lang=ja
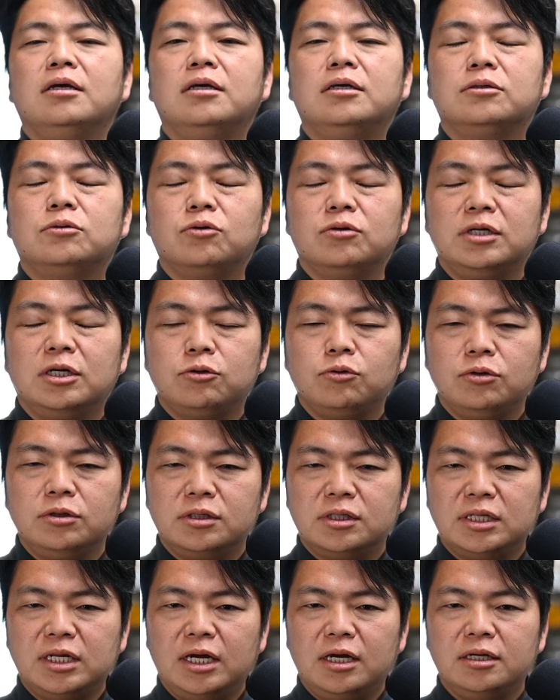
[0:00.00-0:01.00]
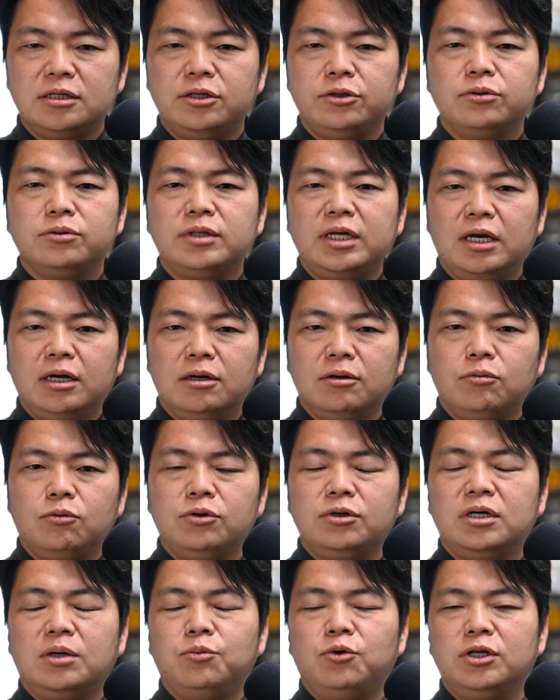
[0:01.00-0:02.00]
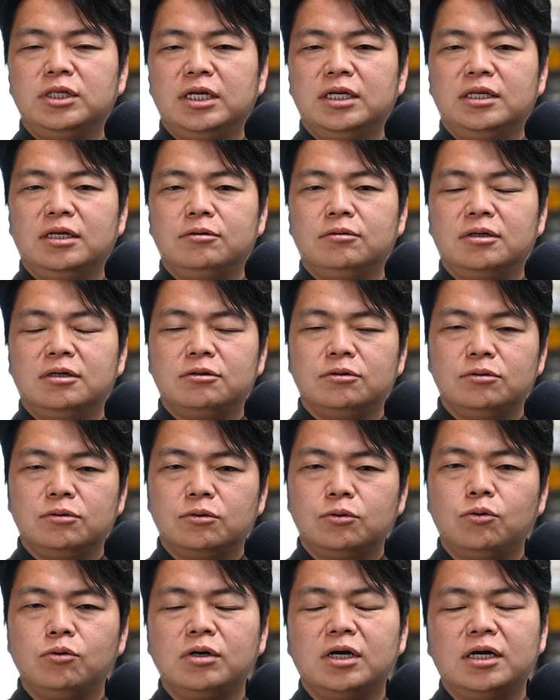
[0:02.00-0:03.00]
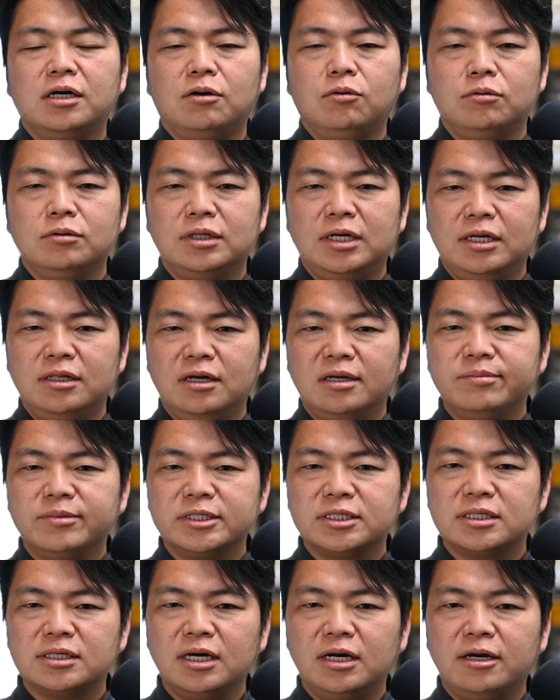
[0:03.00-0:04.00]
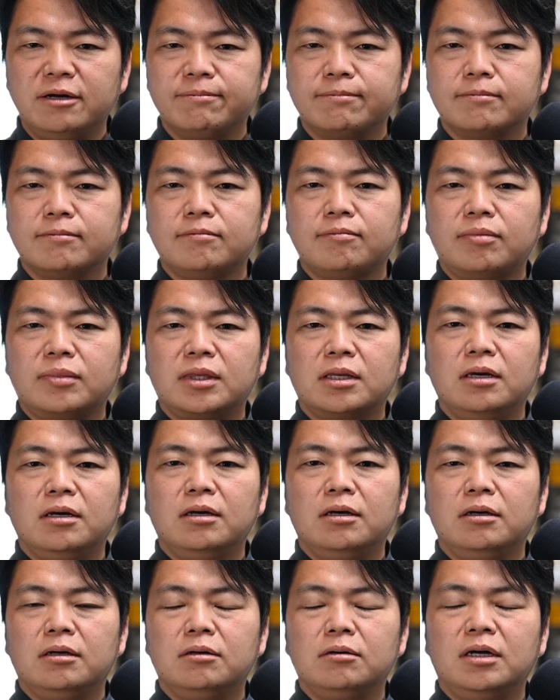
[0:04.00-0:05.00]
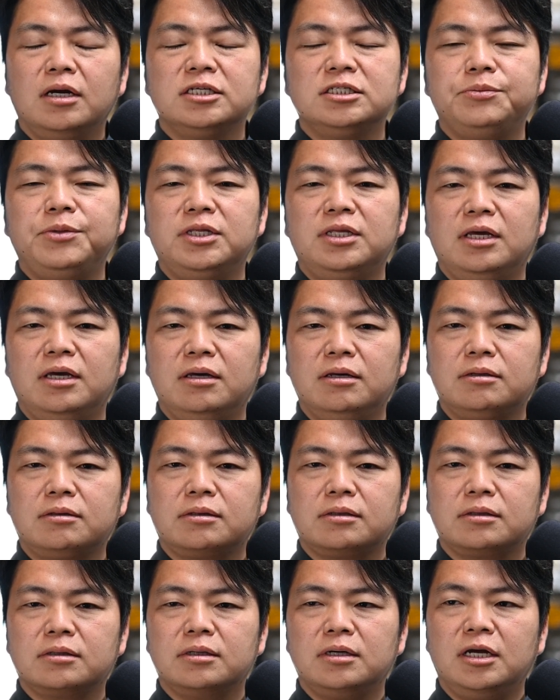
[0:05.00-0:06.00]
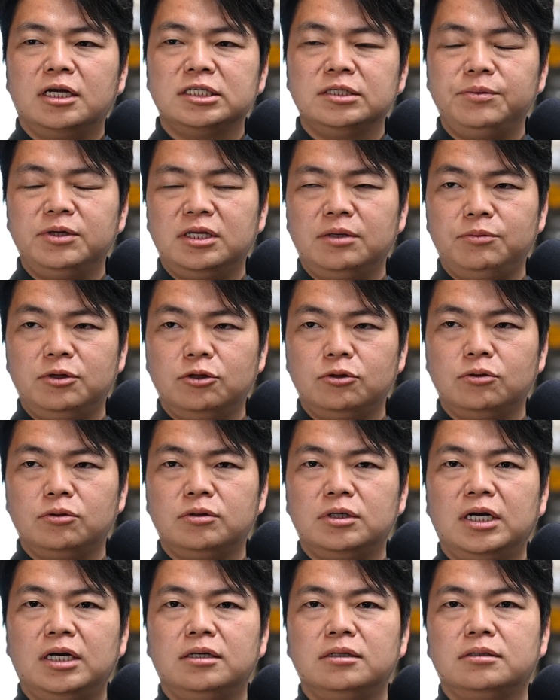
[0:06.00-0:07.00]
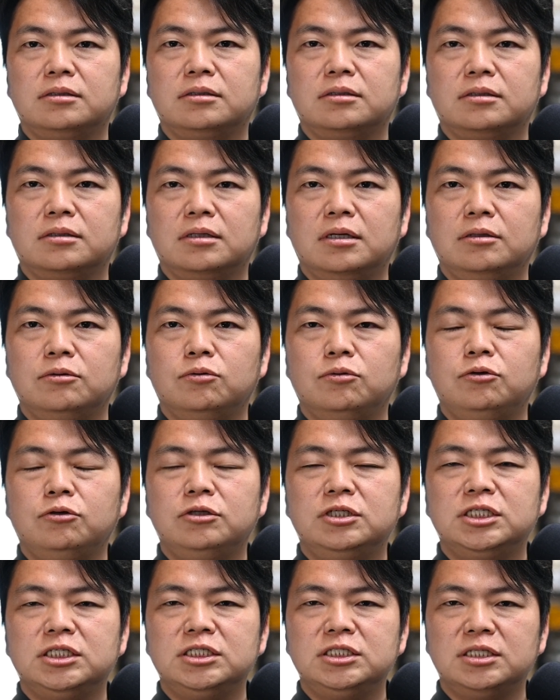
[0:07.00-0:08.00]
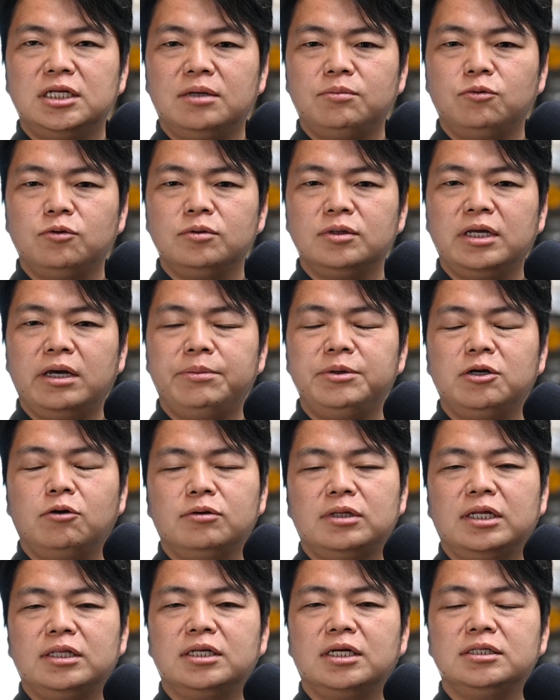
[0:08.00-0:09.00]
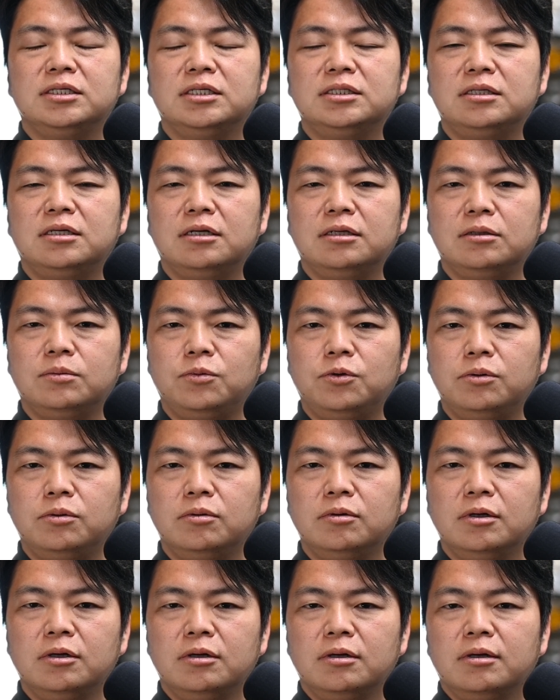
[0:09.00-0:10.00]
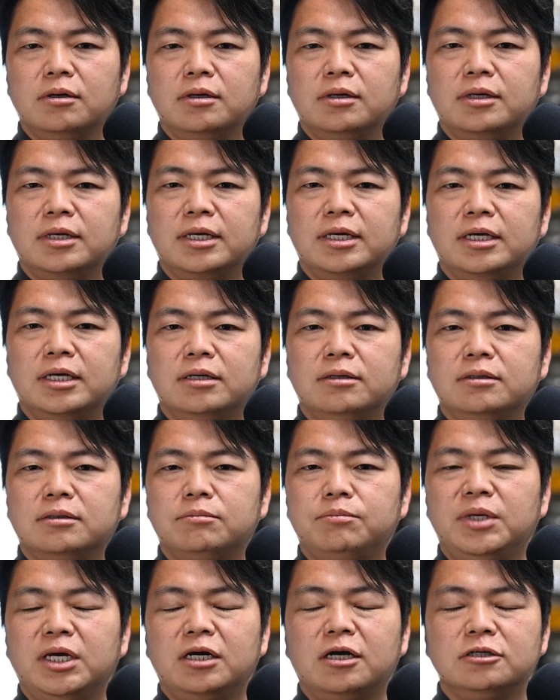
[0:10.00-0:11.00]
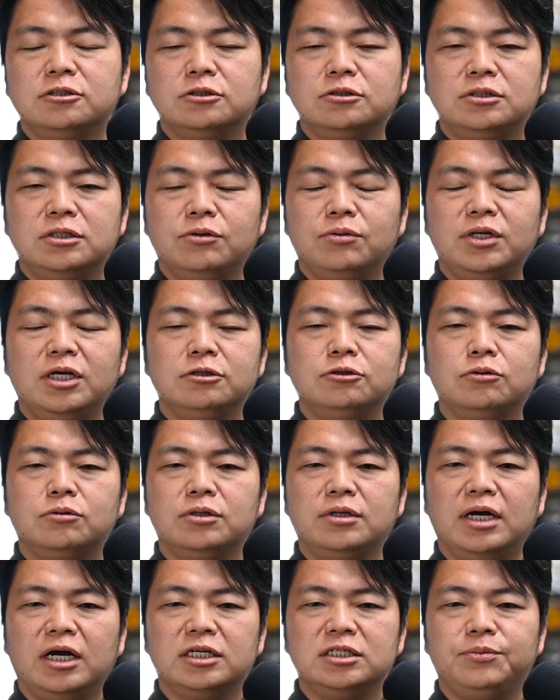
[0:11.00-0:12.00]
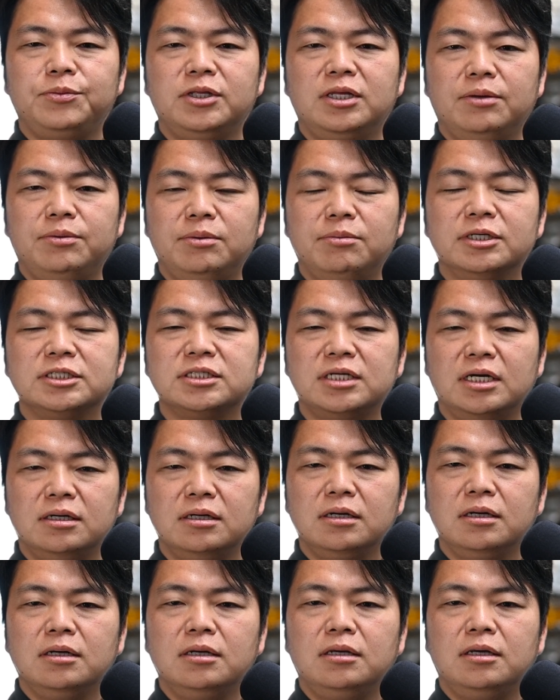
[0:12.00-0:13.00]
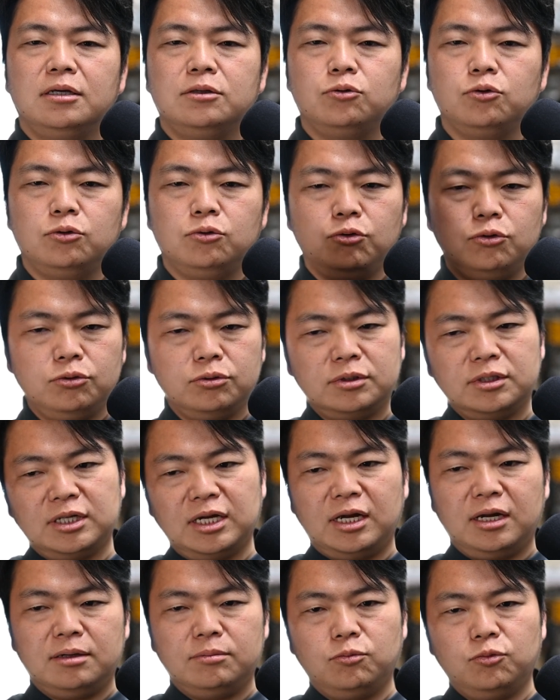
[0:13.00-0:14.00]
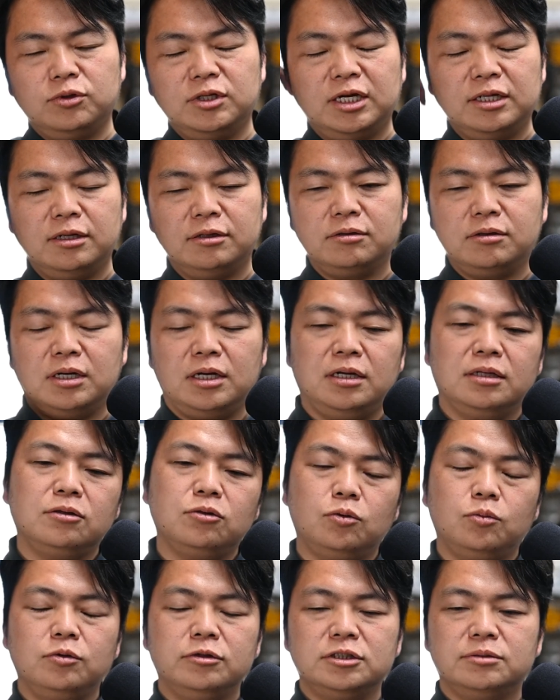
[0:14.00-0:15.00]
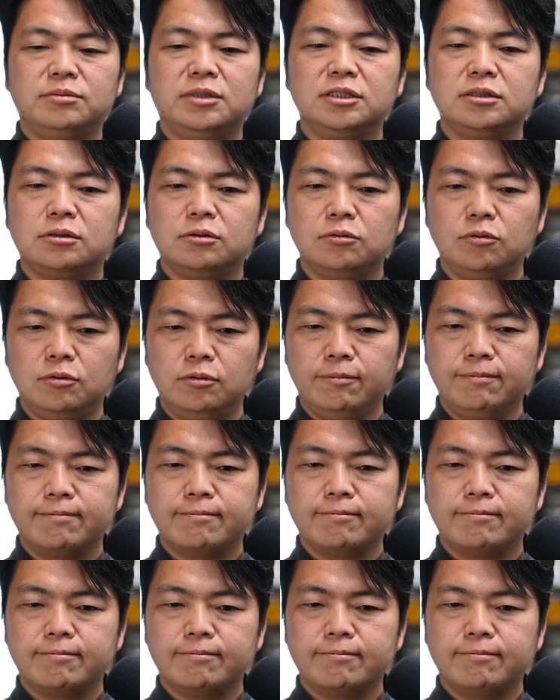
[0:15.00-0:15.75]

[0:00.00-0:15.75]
それではどういった理由でオイルが漏れていたのかというここからが本題になりますが、えー、初めて初めて見るというかあの類似した問題を見たことあったんですけれどもえー、メーカー純正のリアショックで初めて見ました、えー、それどういった問題なのかと申しますと